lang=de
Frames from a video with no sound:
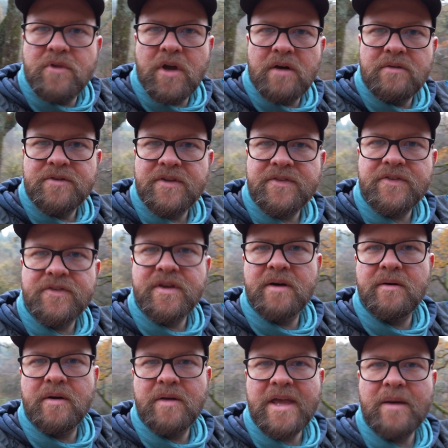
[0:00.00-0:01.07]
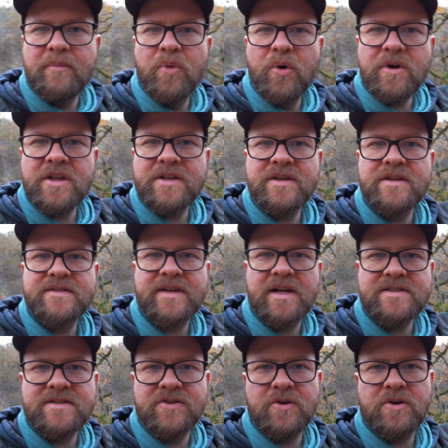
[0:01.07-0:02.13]
ja, dass es hier eher möglich ist
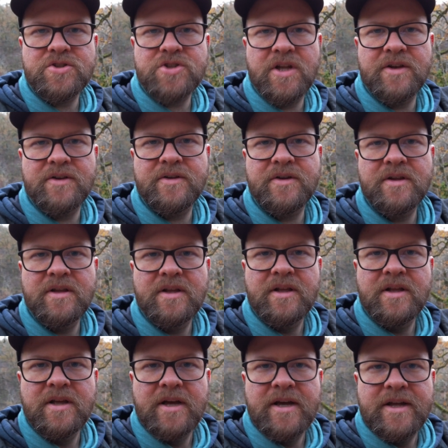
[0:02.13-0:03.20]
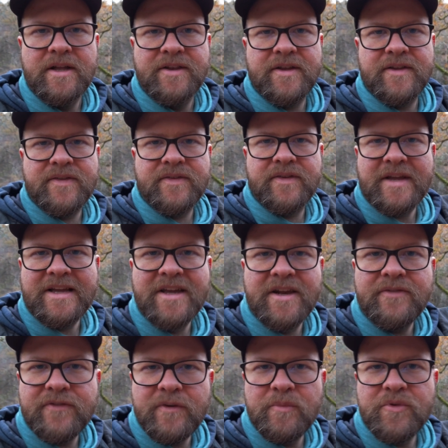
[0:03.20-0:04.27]
als in Deutschland. Das, der
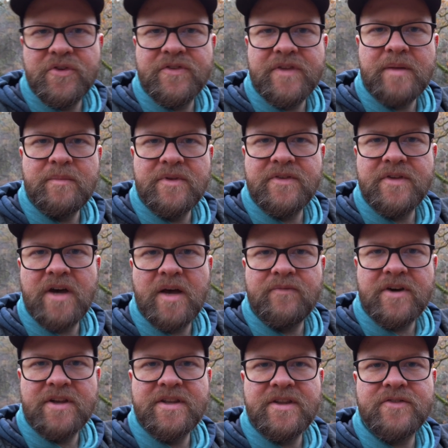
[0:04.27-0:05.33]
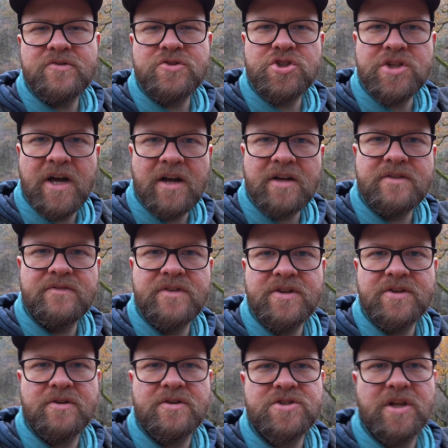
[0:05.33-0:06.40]
Griff vom System ist hier einfach nicht so stark wie
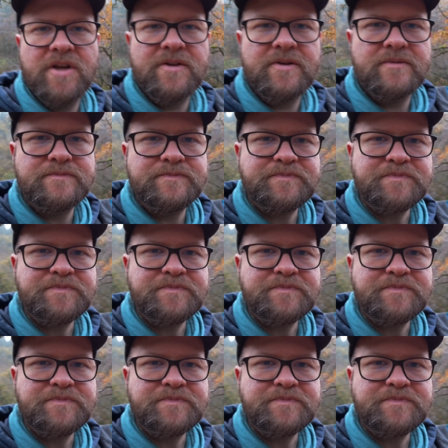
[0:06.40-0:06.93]
in Deutschland.